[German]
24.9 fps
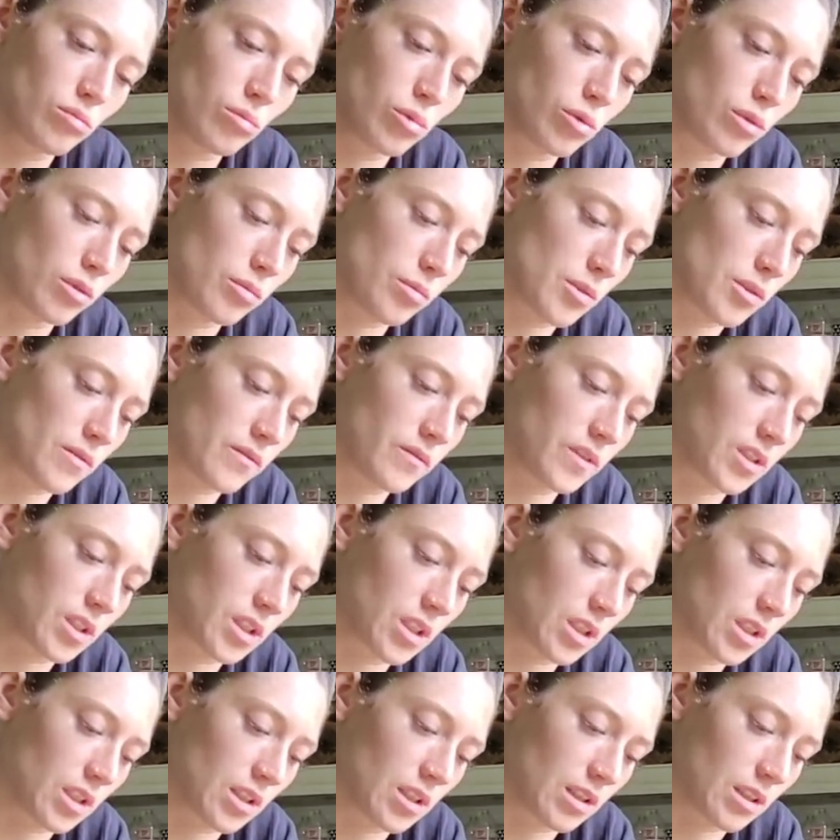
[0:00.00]
Bei euch brauchen wir
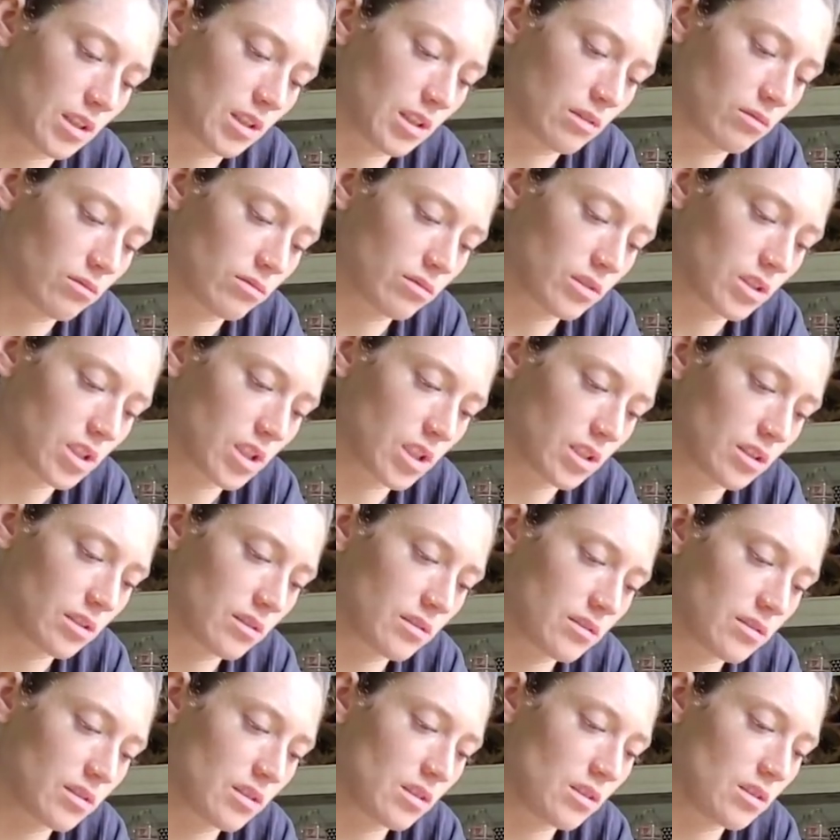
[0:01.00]
gar keine Klärungskarten
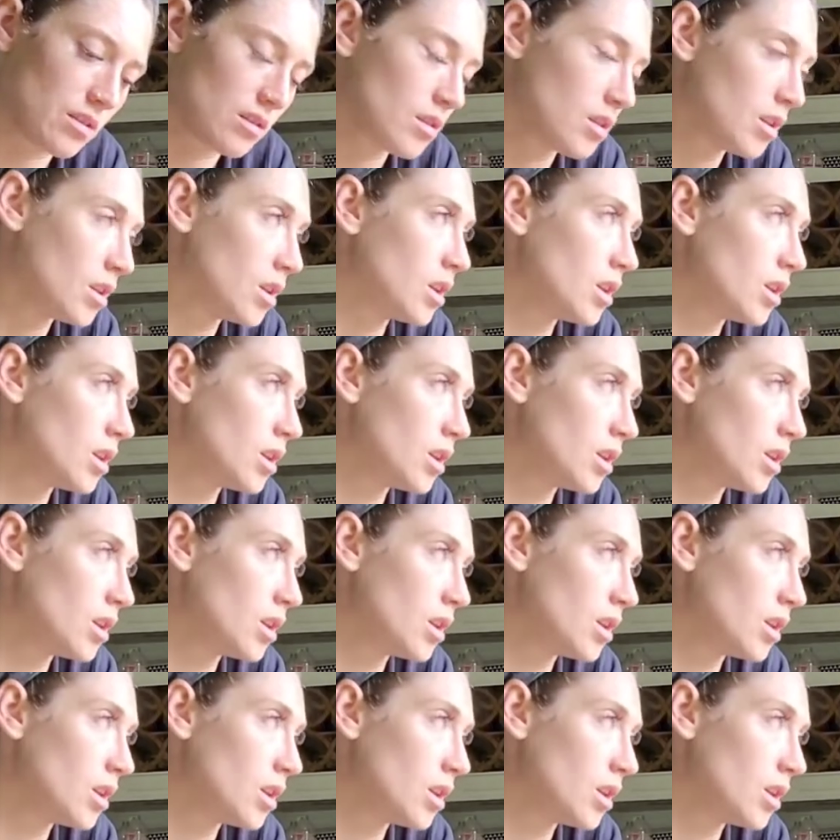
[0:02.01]
ziehen.